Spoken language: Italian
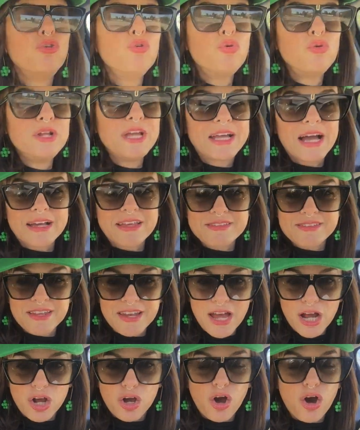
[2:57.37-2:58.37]
l'unica che se
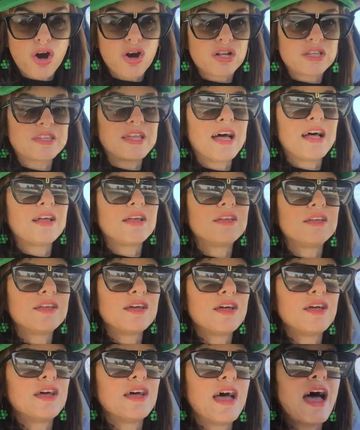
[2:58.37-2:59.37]
ne è accorta,
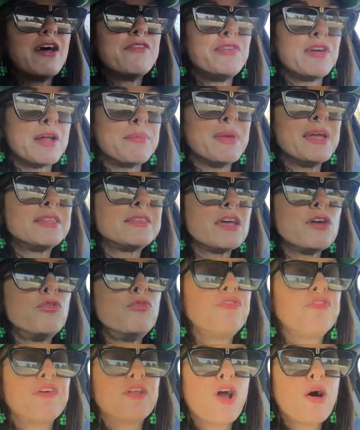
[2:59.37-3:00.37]
eh, è veramente
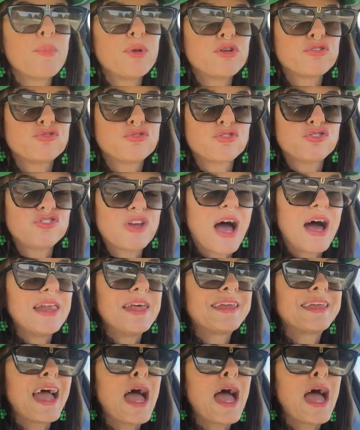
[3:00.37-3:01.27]
un fenomeno sociale